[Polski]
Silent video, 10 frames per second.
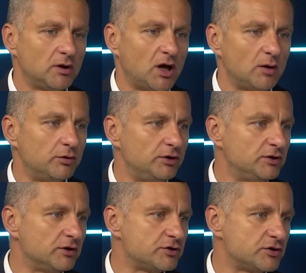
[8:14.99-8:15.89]
albo
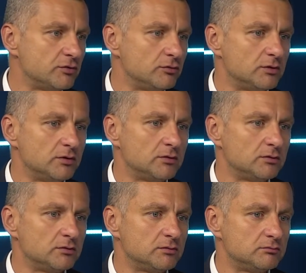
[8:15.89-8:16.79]
innych sił
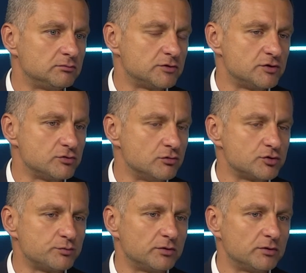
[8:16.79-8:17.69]
e, czy
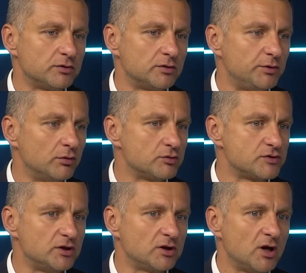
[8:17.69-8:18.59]
służb e,
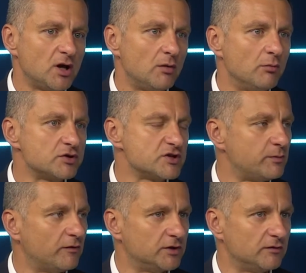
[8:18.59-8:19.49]
białoruskich może
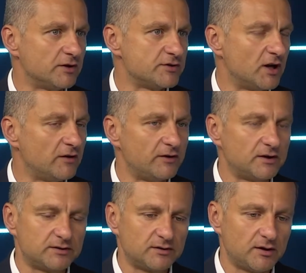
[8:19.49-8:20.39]
spowodować
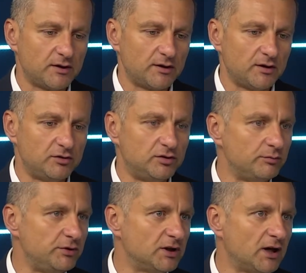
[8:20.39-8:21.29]
efekt
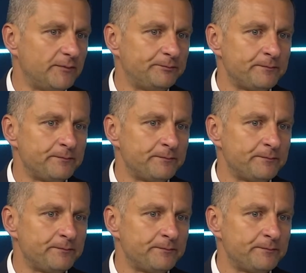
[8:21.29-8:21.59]
domina